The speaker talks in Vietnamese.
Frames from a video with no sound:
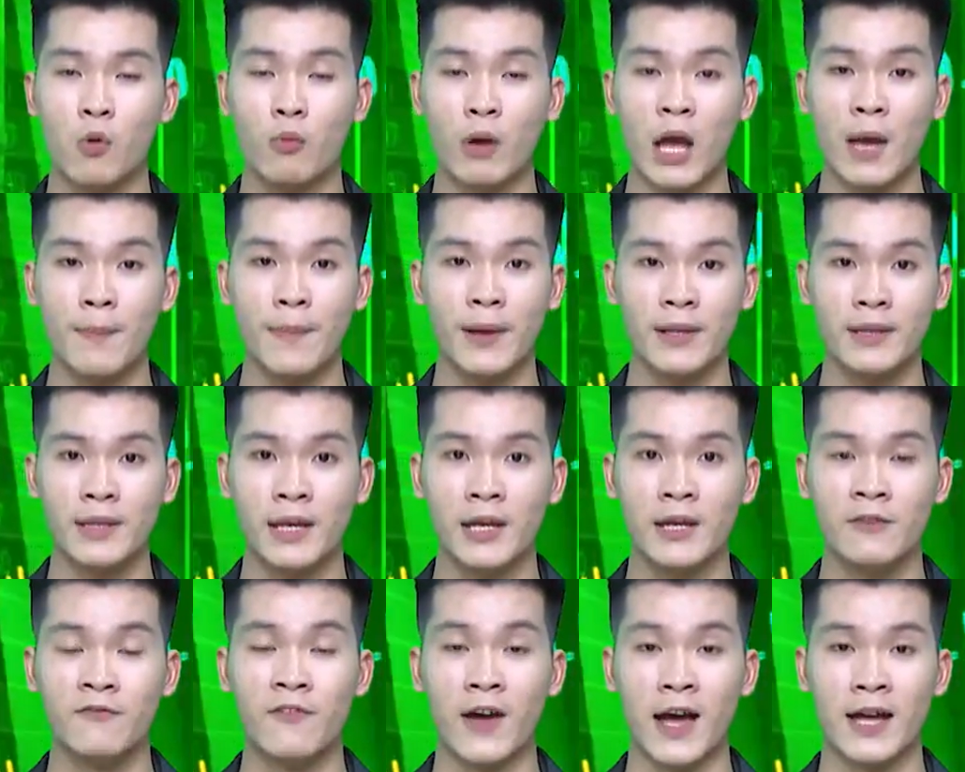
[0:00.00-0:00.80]
cùng
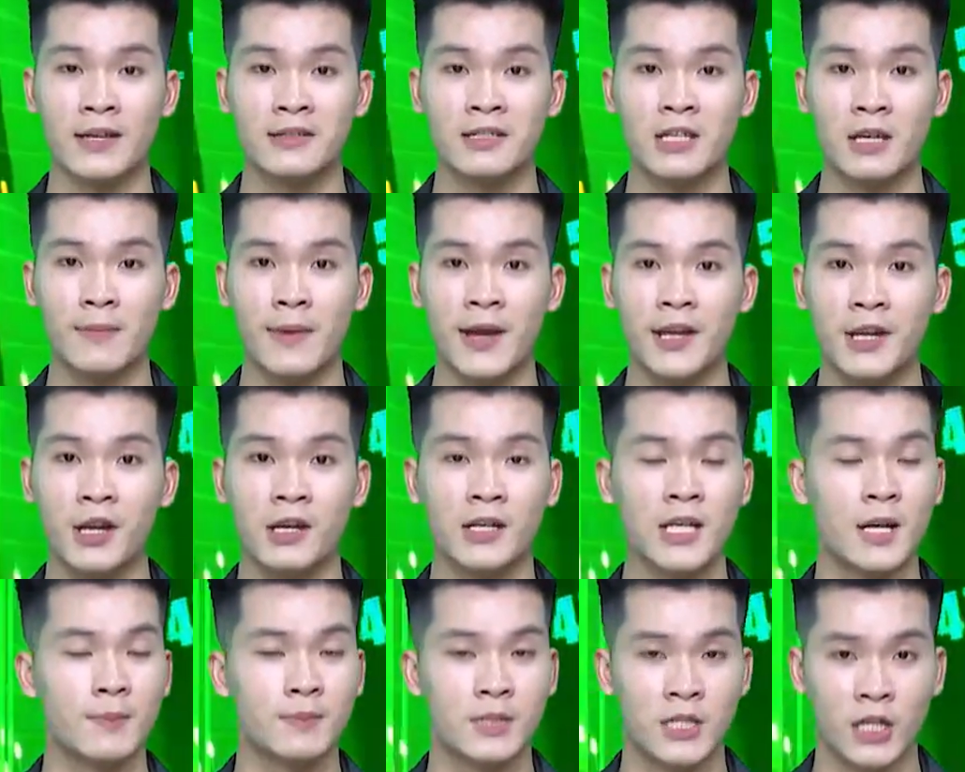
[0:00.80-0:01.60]
FPT và ACB
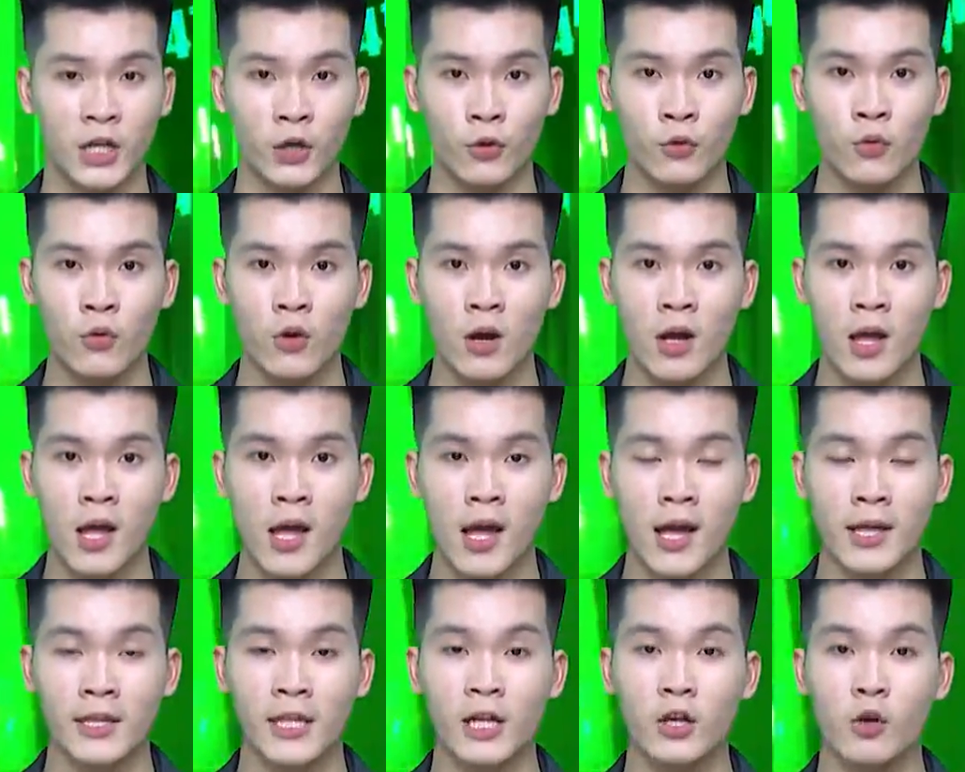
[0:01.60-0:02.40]
đứng tham chiếu.
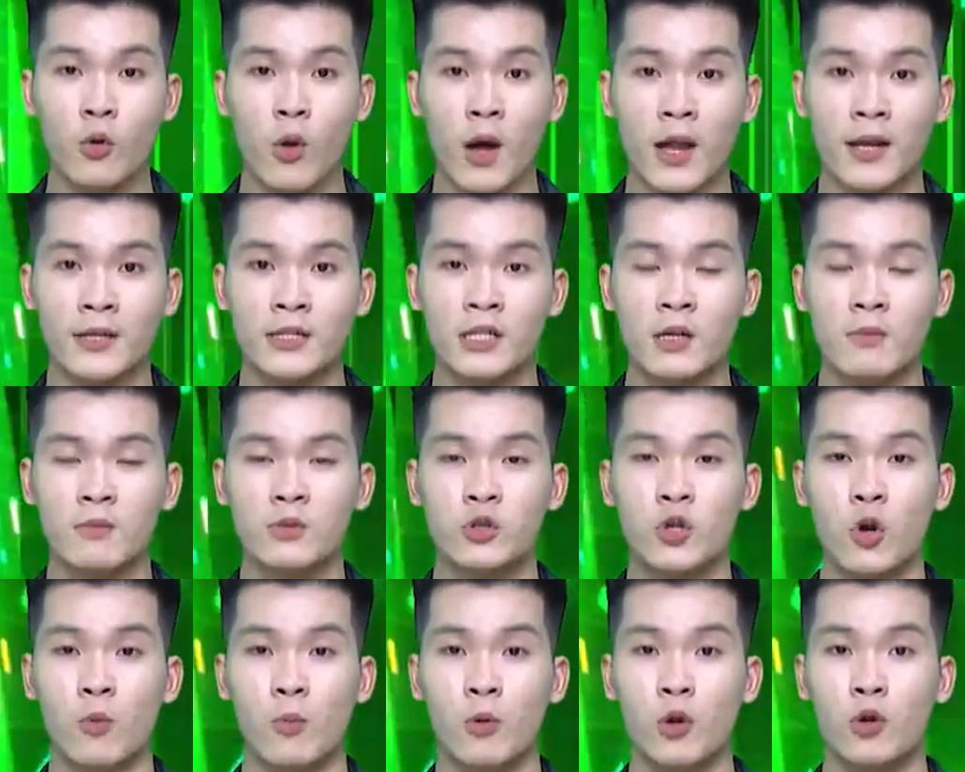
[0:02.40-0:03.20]
Thanh khoản
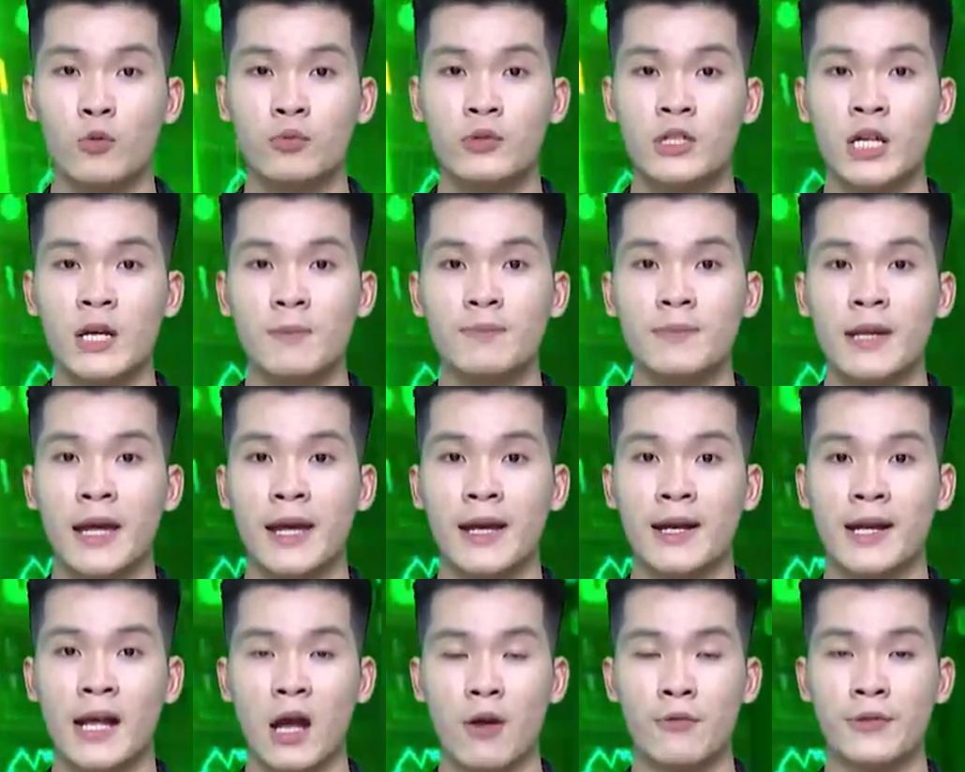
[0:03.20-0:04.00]
trong rổ blue chip
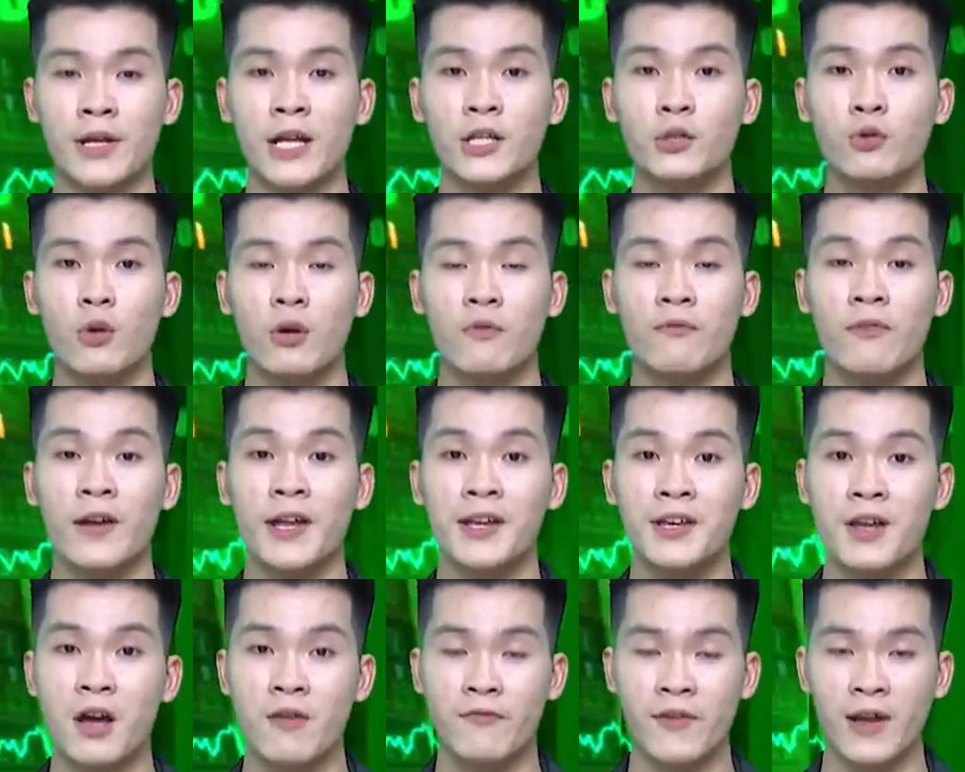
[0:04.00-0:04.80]
này cao nhất thuộc
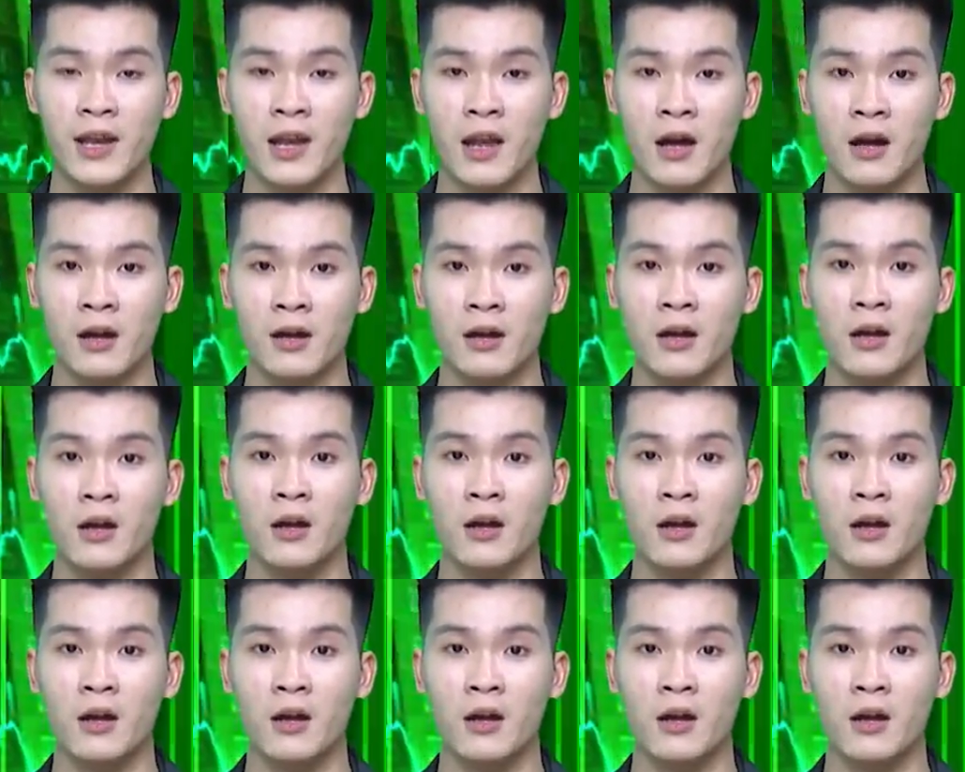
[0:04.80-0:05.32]
về NVL